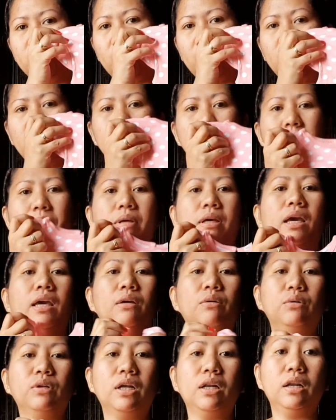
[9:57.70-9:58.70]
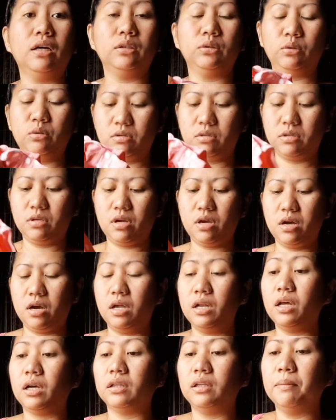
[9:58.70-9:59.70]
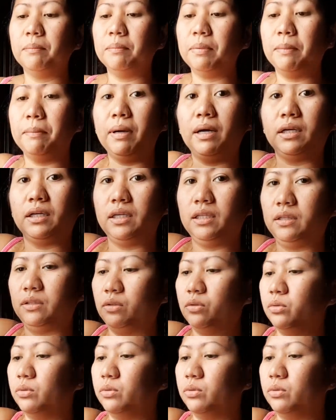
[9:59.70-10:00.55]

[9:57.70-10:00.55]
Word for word: Ibibigay ko na lang dun sa anak ng pamangkin.